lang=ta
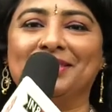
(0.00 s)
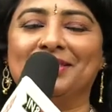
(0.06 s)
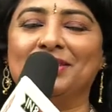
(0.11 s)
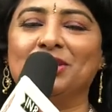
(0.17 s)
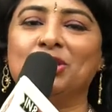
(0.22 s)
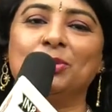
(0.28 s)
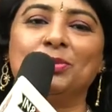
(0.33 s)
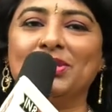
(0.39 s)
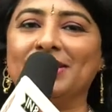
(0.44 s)

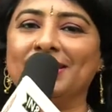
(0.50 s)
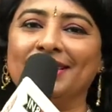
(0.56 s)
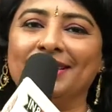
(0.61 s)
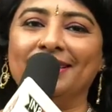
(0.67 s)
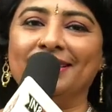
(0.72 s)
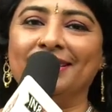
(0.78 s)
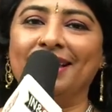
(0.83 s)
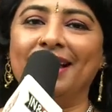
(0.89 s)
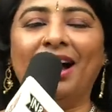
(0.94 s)
குஷ்பு சிங்
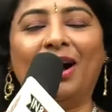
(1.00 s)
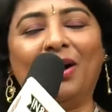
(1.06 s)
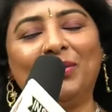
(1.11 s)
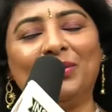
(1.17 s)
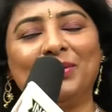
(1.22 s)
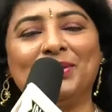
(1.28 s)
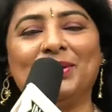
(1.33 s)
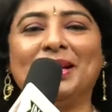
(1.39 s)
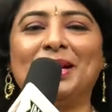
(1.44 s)

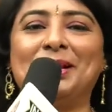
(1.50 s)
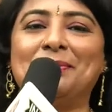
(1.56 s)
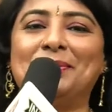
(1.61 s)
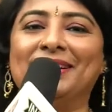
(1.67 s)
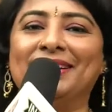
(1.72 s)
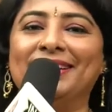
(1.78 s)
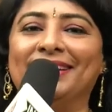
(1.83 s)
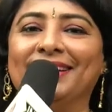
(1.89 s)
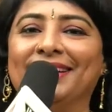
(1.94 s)
அவங்களும் நல்லா
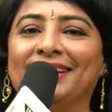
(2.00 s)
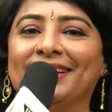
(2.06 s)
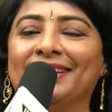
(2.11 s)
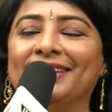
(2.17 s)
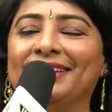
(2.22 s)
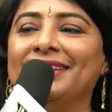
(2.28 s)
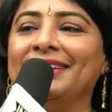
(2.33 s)
பண்ணியிருக்காங்க